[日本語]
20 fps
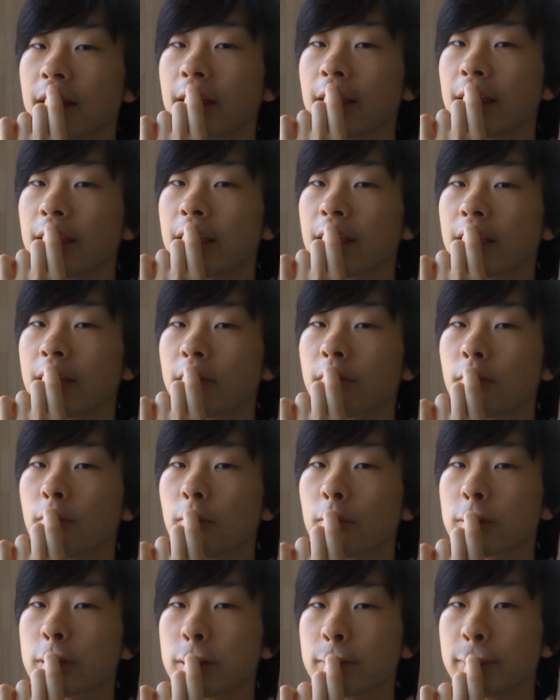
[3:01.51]
えー、
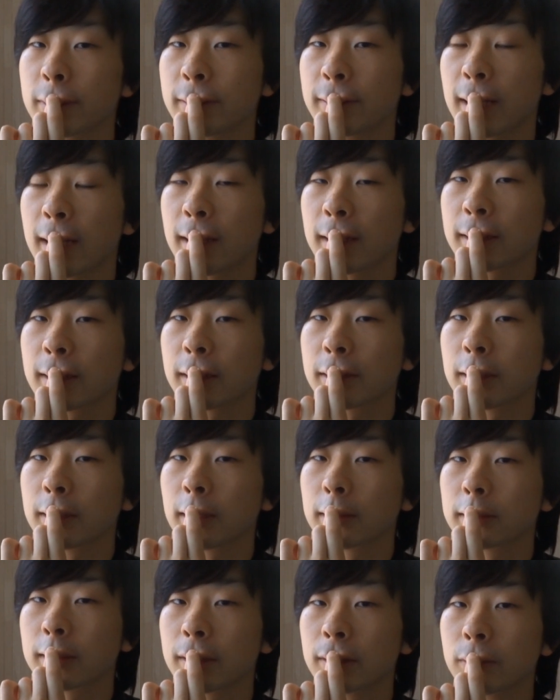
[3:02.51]
こう、唇が重
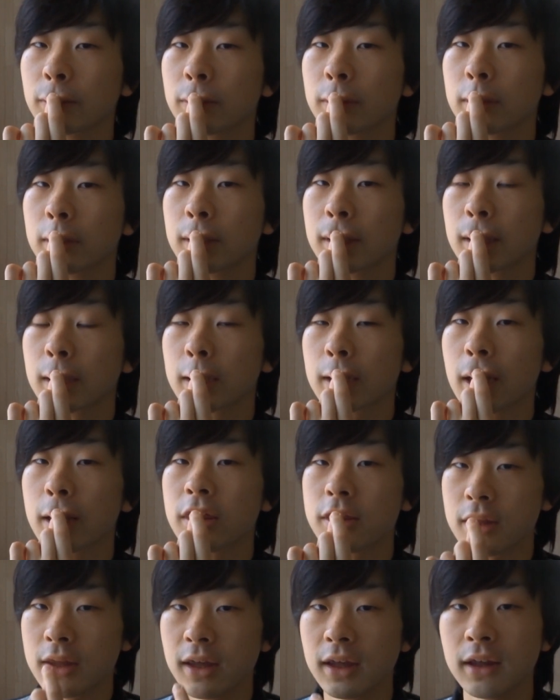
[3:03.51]
なってる
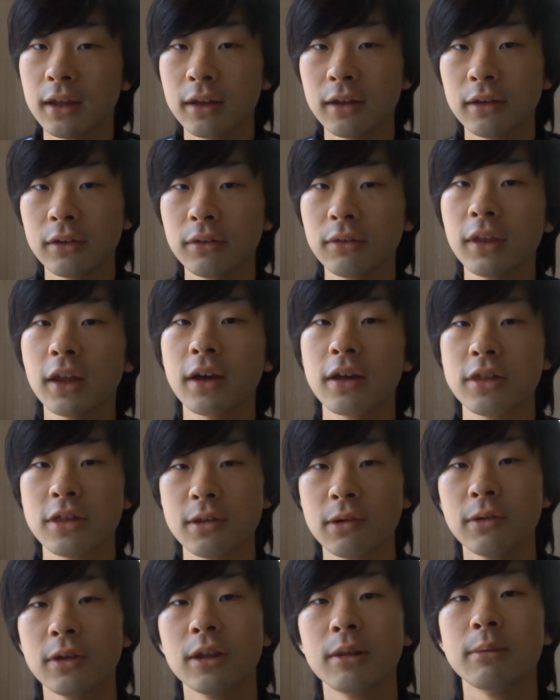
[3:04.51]
感じで、そんな感
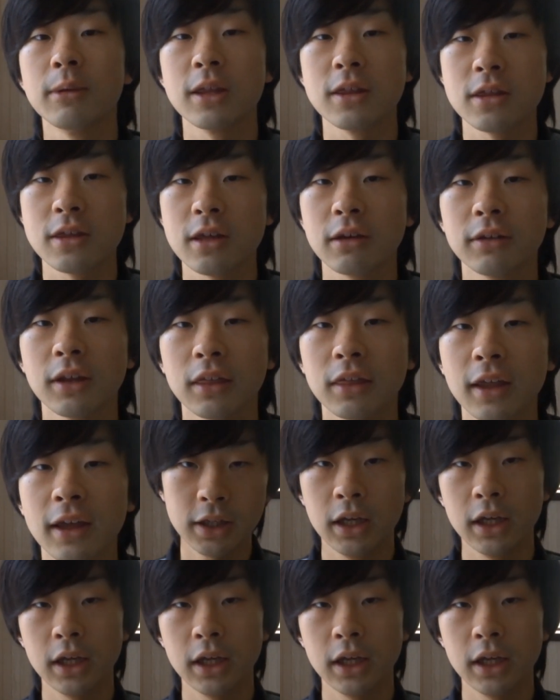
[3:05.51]
じをイメージしてください。